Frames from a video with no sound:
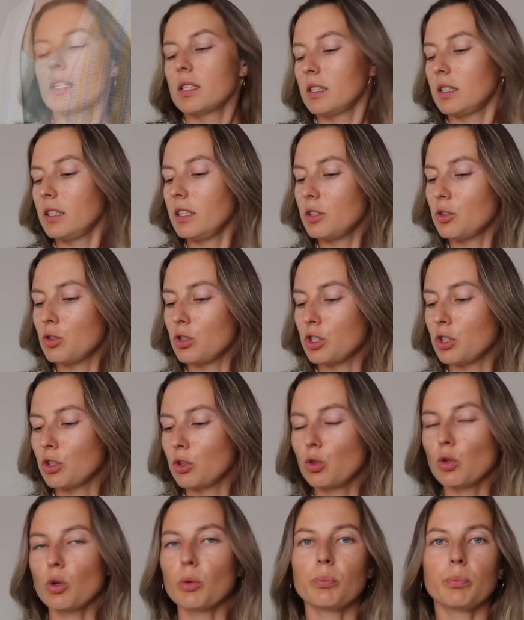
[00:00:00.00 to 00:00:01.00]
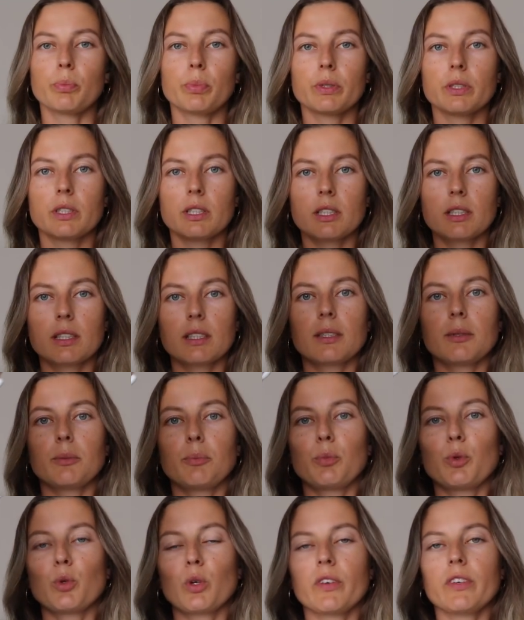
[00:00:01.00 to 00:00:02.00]
Следующий топ с
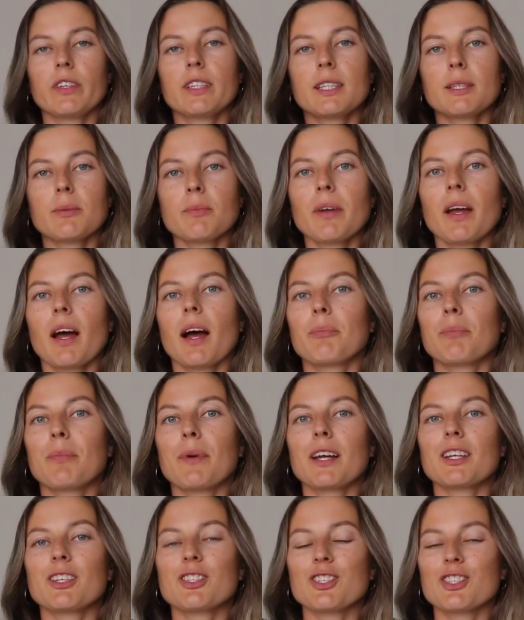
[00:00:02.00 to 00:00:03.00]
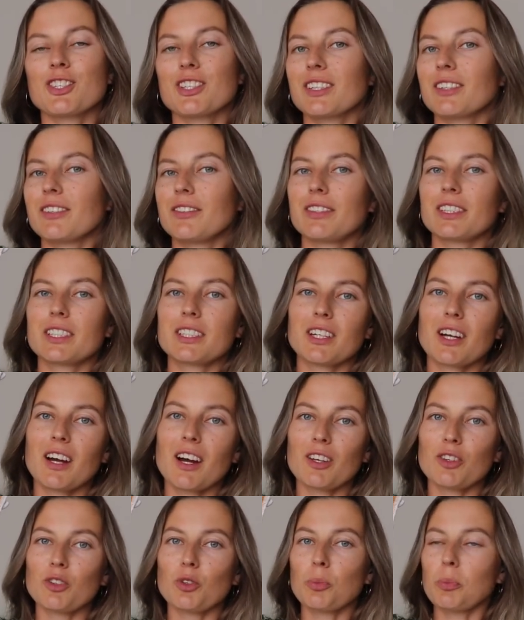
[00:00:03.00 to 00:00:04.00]
пуговицами, опять же в
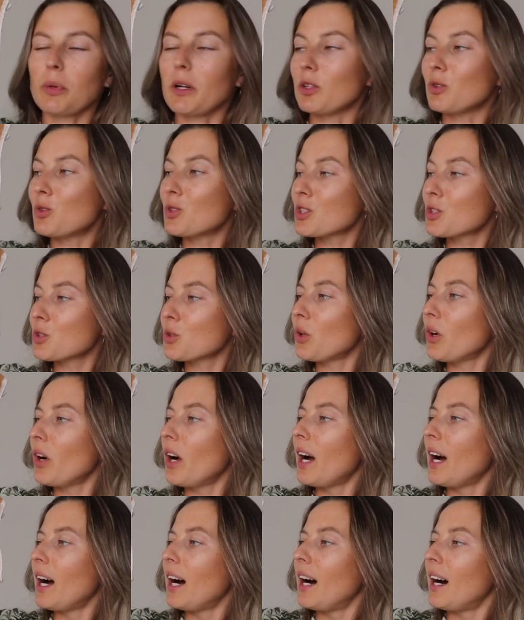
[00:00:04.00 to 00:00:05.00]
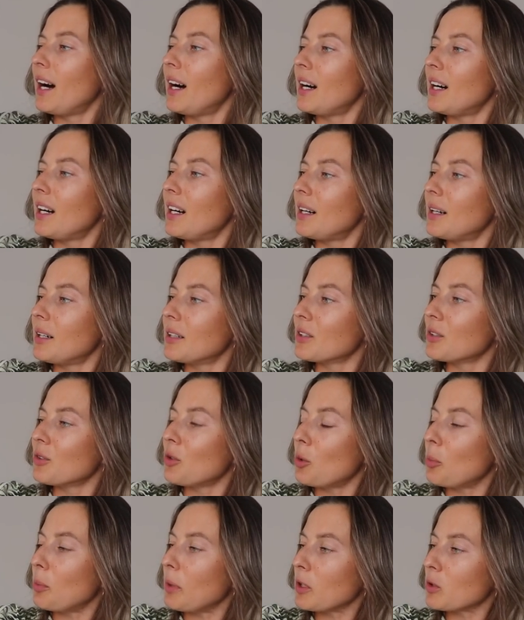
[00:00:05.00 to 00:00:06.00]
вертикальную полоску,
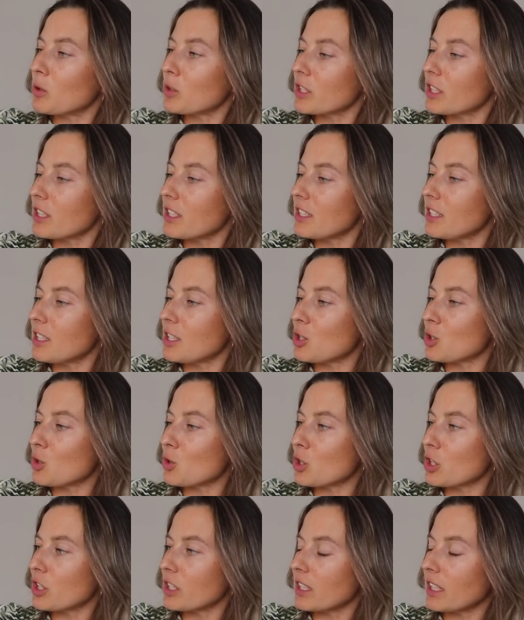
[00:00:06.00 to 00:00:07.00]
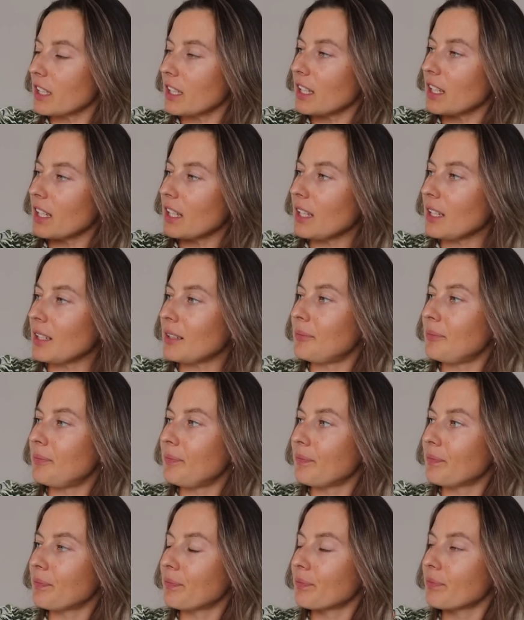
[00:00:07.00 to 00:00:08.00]
но полоски здесь уже такие
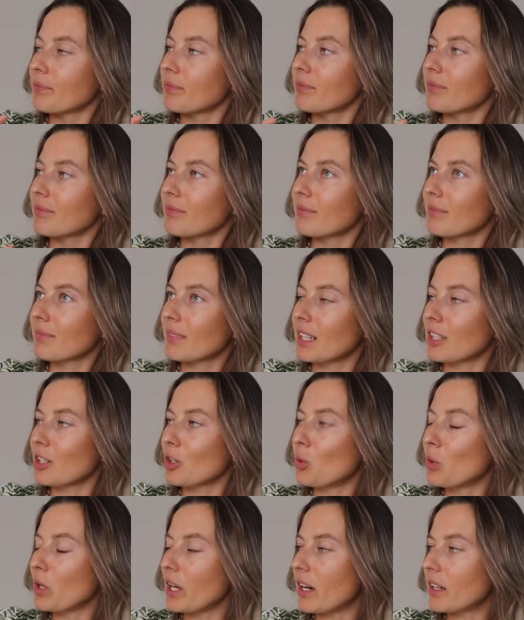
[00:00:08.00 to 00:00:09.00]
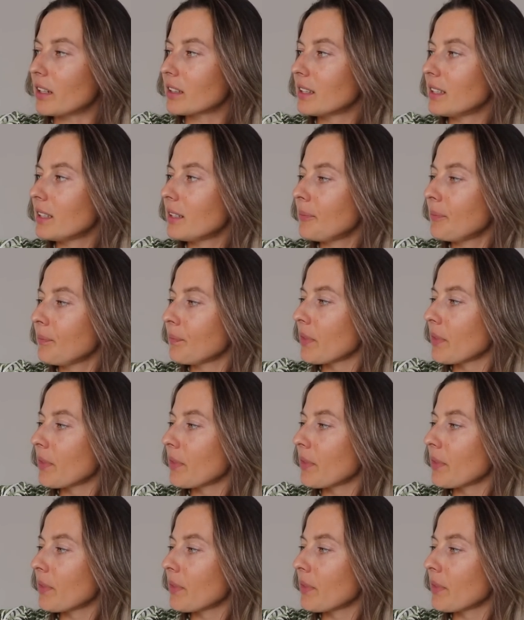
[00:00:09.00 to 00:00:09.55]
регулярные.